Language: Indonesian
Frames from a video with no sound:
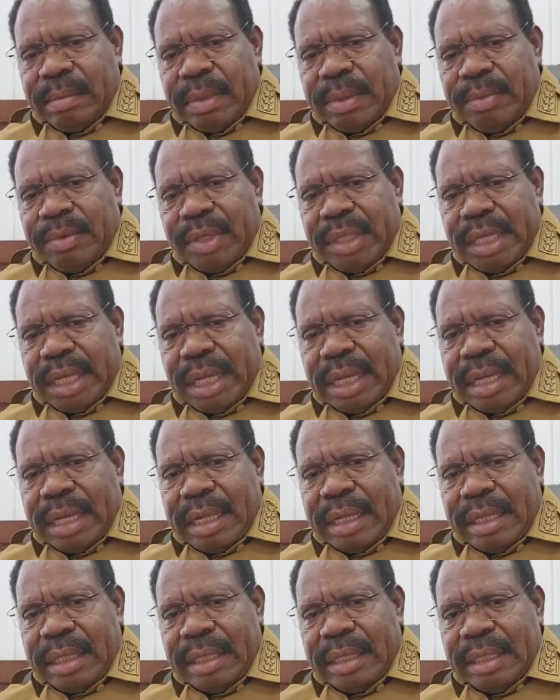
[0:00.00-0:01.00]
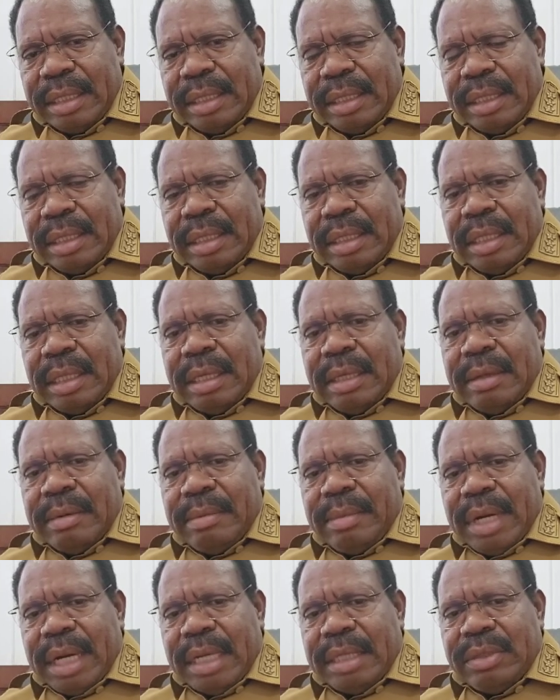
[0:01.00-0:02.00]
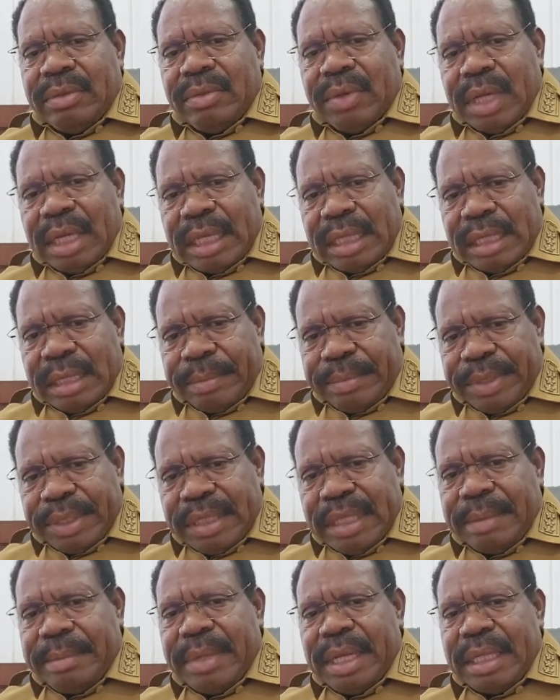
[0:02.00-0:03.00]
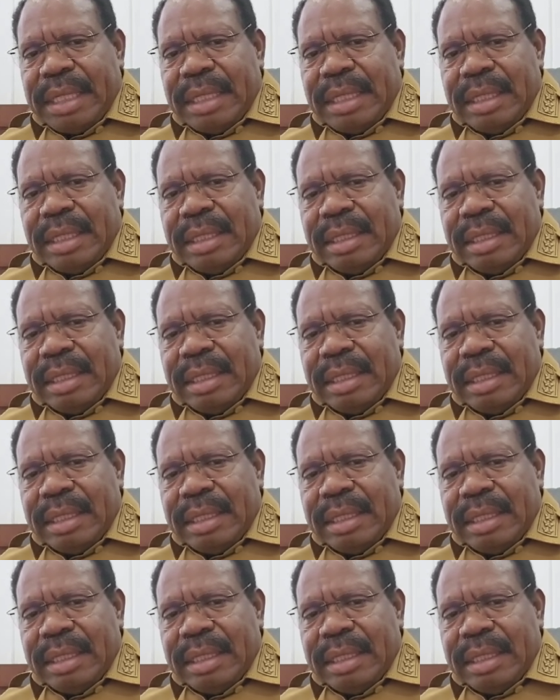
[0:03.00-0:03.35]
Papua Tengah, bahkan juga kita pejabat